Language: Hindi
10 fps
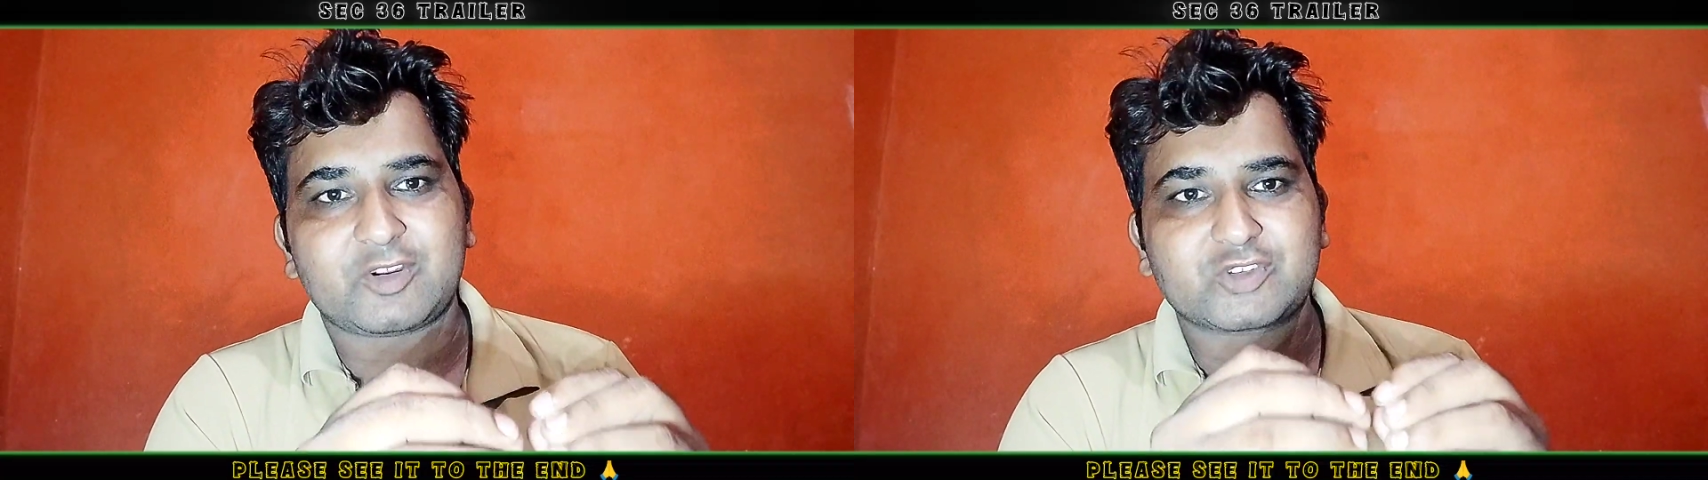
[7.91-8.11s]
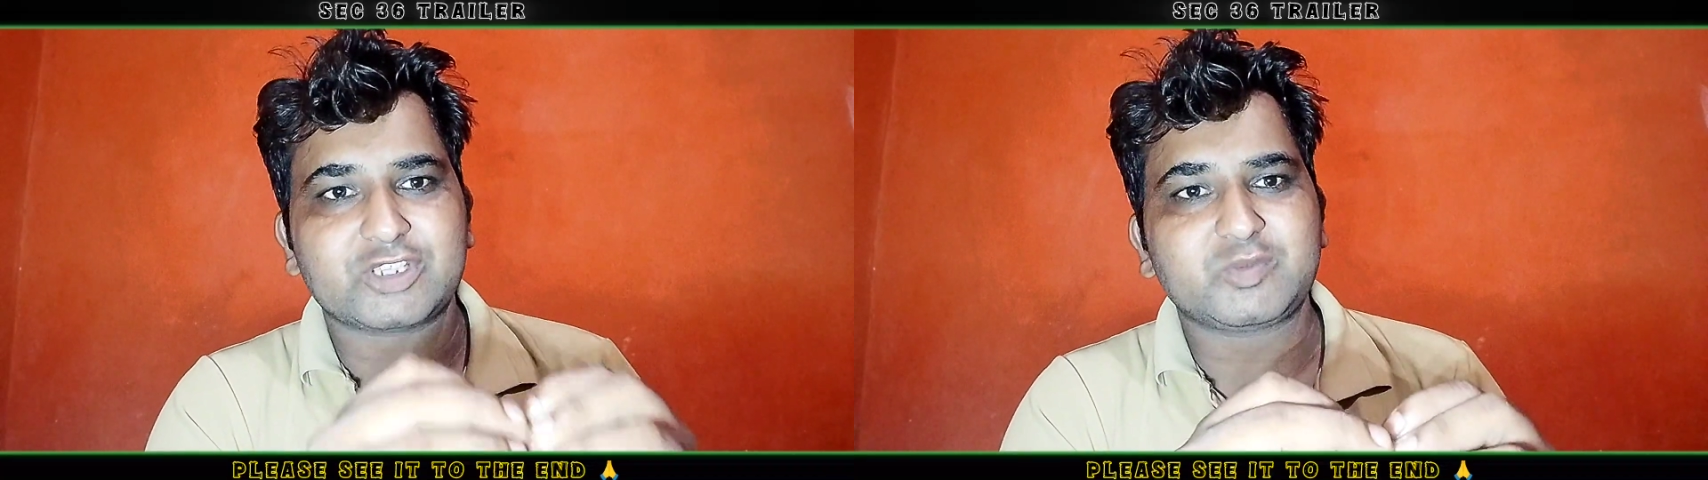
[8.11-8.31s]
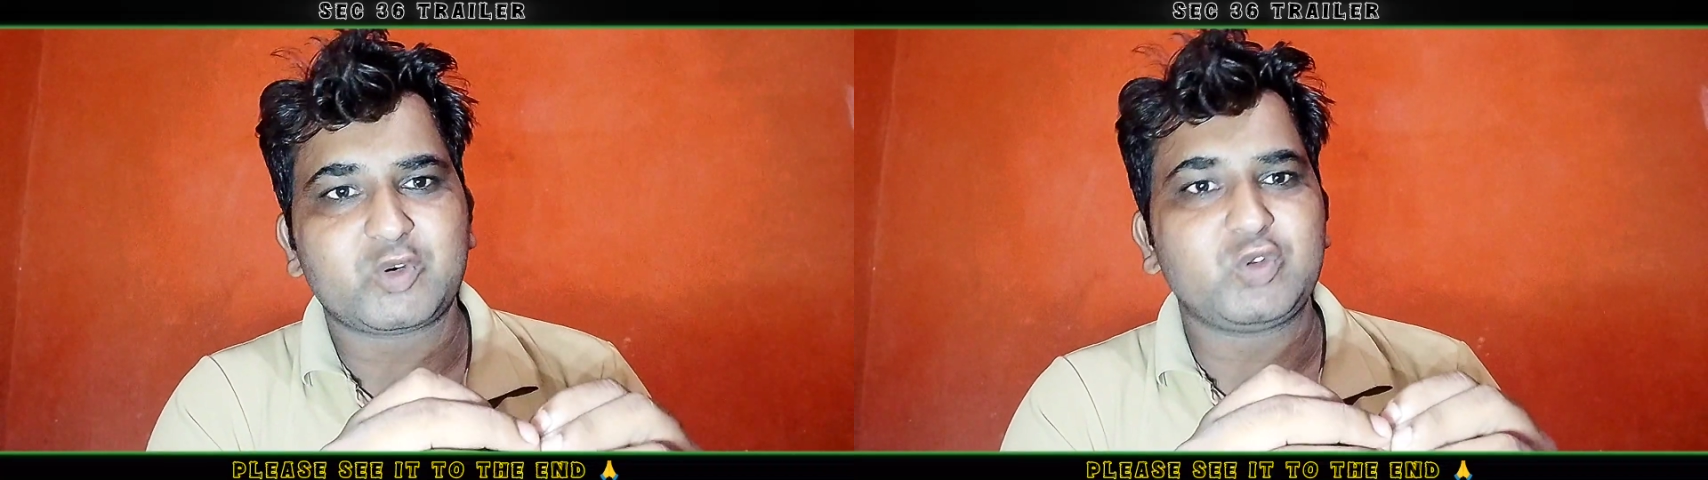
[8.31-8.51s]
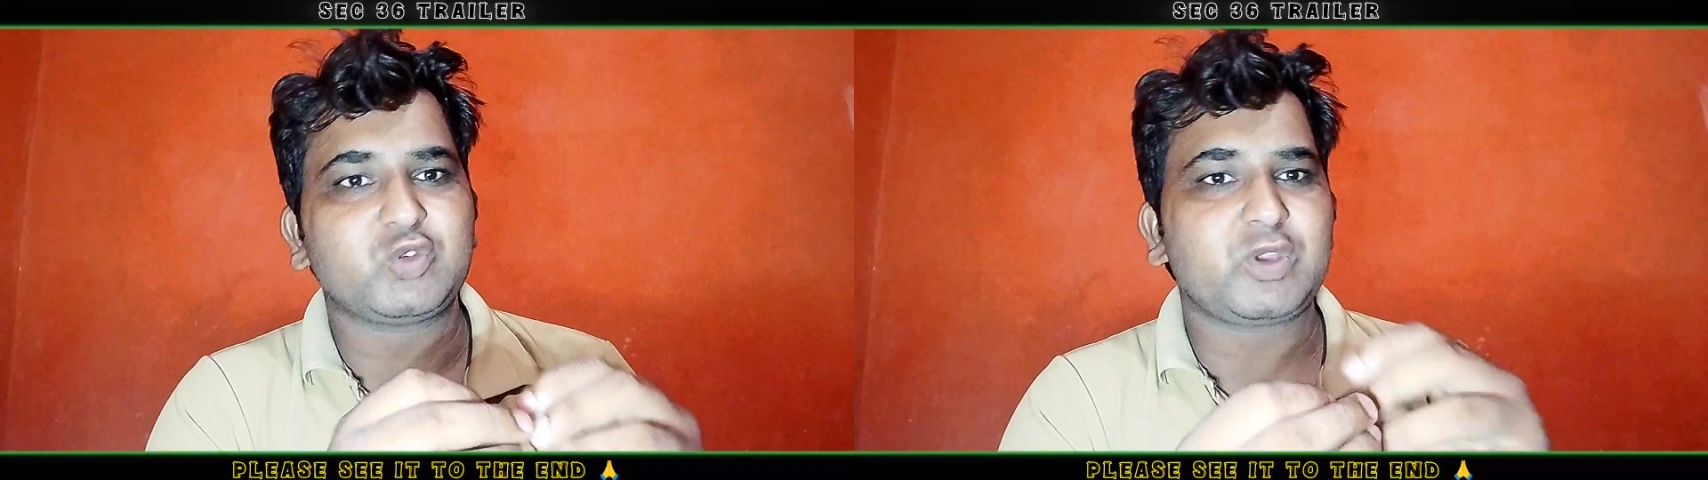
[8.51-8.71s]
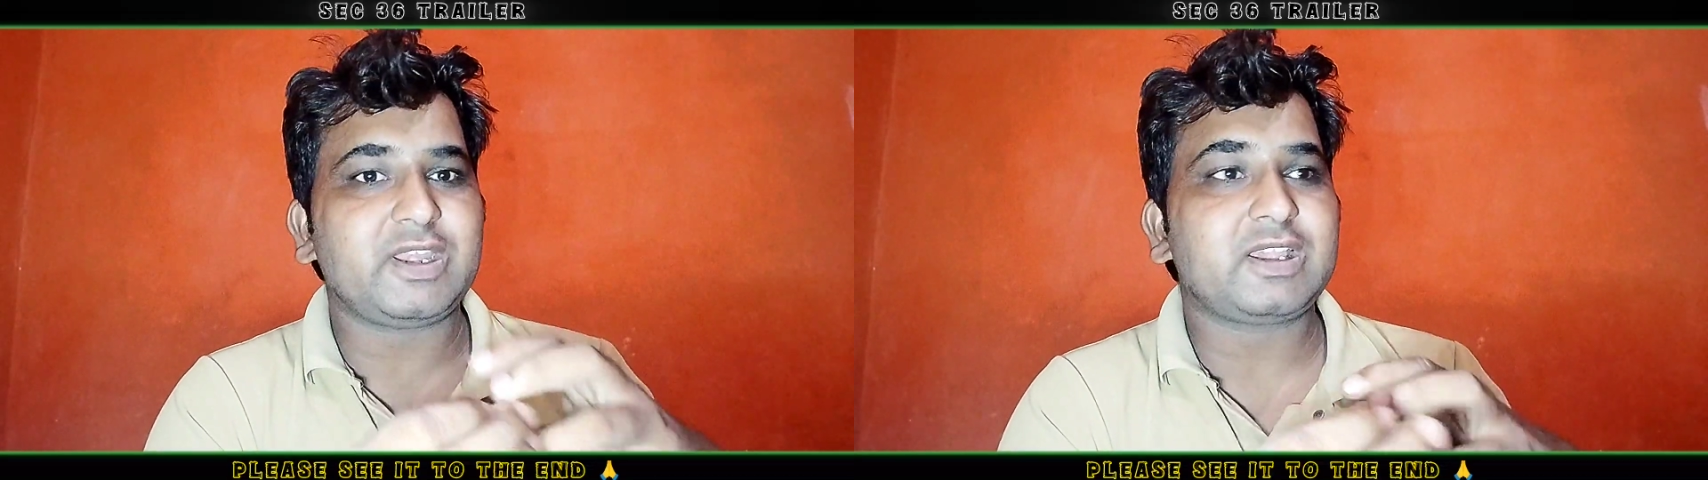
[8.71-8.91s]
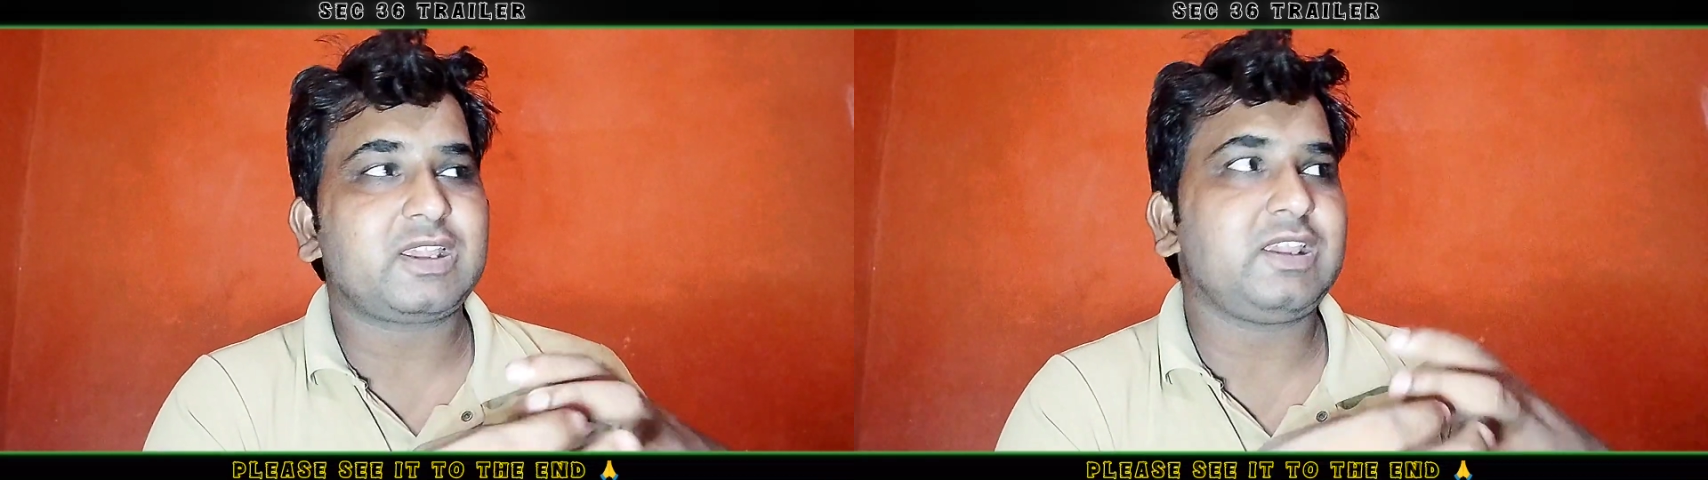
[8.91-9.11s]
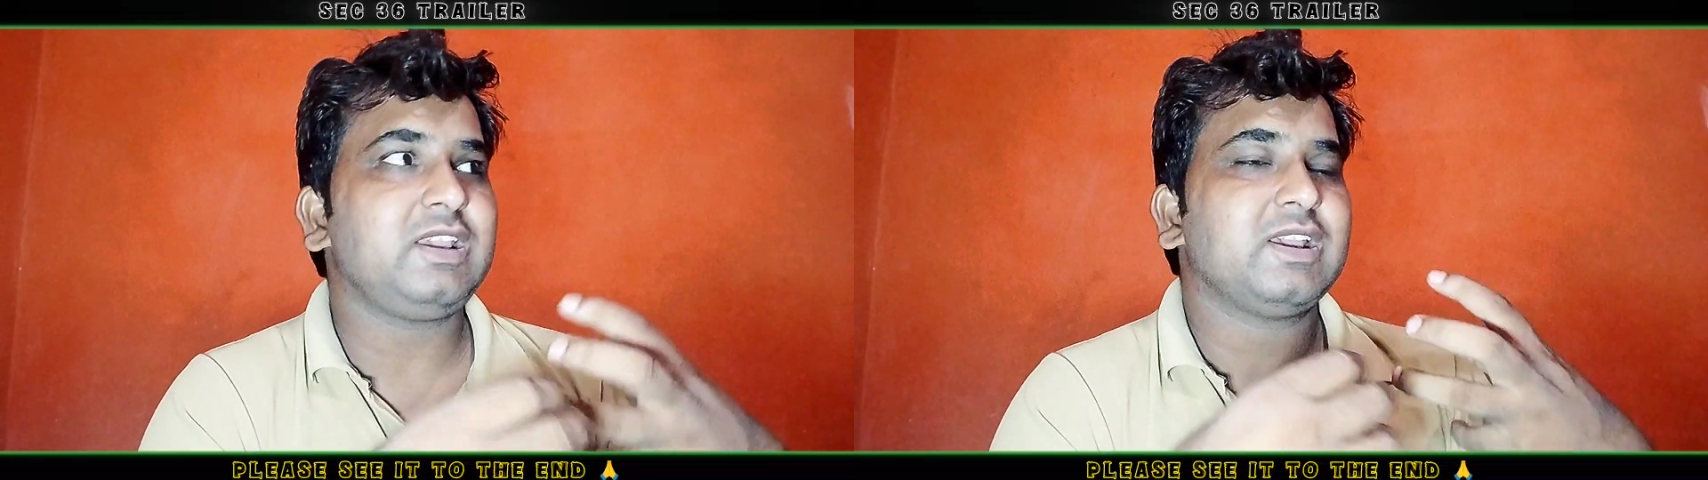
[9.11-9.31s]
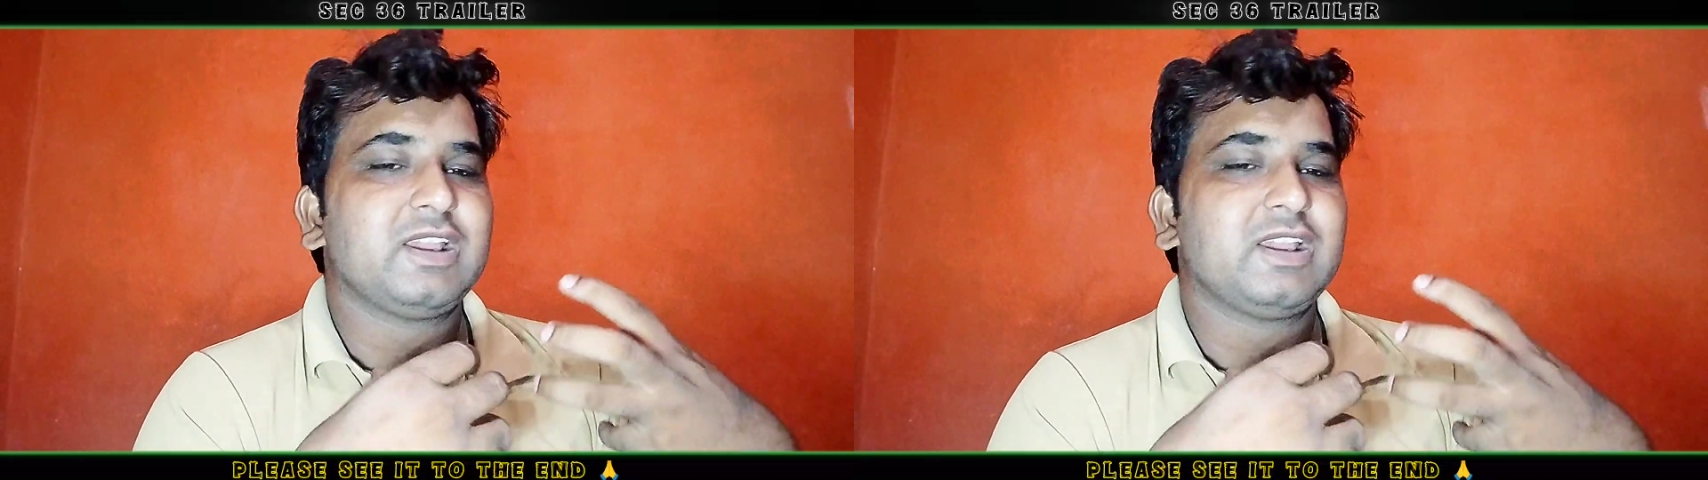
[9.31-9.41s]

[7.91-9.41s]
और सच बोलूँ तो इनकी